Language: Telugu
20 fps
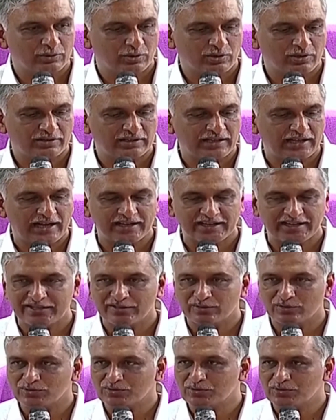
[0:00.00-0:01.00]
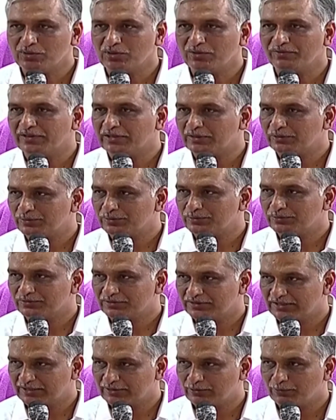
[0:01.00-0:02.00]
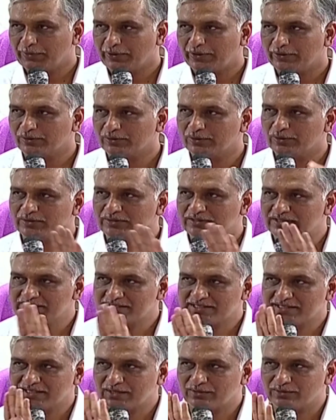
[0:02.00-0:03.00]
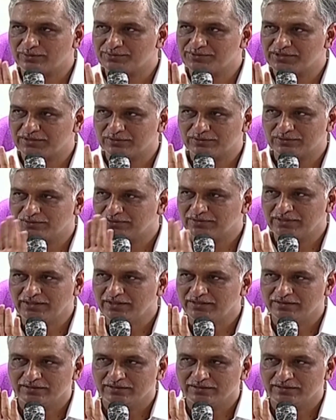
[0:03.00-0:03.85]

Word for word: ఒక నాలుగైదు రోజుల్లో వీళ్ళు దీన్ని ఉపయోగంలోకి తీసుకురావడం జరుగుతుంది